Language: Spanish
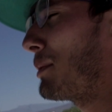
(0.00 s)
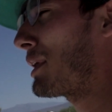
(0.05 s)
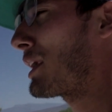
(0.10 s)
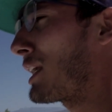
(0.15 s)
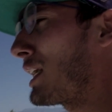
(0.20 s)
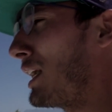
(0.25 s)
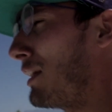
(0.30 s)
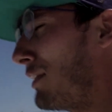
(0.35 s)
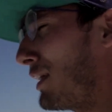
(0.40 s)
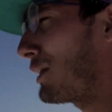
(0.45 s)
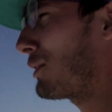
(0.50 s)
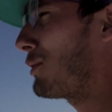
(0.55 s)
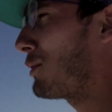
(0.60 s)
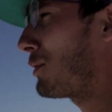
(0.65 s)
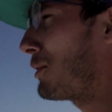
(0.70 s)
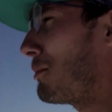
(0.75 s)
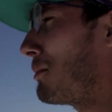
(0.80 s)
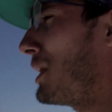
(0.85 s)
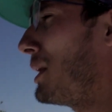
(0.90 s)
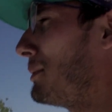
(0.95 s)
marcaba en
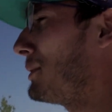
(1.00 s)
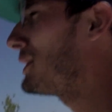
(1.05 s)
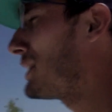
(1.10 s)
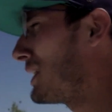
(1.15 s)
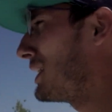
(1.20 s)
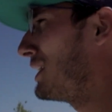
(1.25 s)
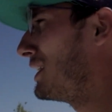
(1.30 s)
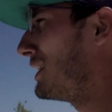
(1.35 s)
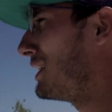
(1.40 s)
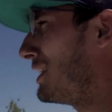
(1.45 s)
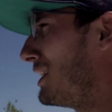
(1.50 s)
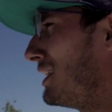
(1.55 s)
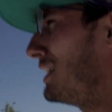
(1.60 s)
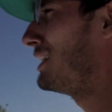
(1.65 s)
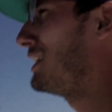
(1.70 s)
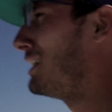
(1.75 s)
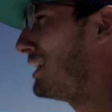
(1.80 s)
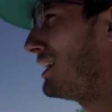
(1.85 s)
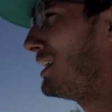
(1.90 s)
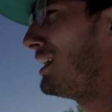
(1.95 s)
Google Maps,
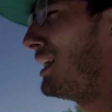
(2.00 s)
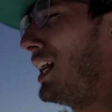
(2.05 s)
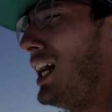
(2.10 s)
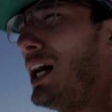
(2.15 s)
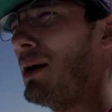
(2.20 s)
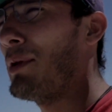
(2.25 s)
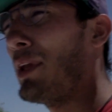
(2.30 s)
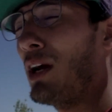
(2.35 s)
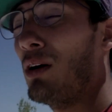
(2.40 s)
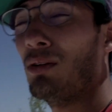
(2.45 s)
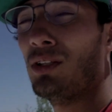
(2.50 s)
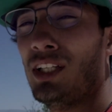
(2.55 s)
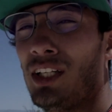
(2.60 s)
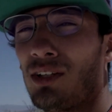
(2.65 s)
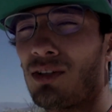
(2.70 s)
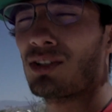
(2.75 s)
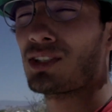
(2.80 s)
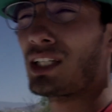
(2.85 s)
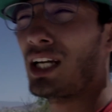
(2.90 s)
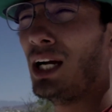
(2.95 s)
había un
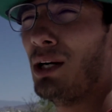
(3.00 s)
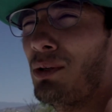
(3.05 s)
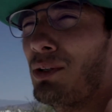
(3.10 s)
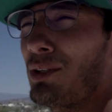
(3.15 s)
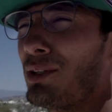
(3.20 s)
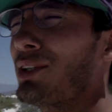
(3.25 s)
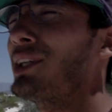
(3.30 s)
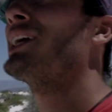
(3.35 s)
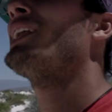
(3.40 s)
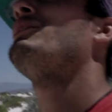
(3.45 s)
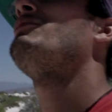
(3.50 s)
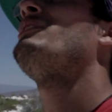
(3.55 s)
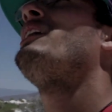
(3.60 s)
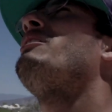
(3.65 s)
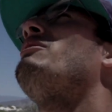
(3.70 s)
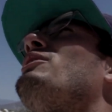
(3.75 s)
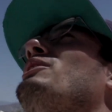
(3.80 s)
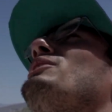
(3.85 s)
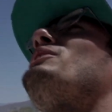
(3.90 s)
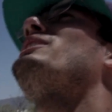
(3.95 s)
dinosaurio. Yo quería una
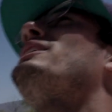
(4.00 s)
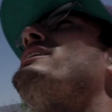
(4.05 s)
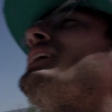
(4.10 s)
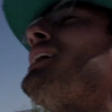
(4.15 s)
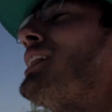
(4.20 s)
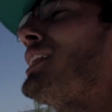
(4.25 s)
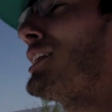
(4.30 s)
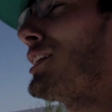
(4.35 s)
foto ahí en el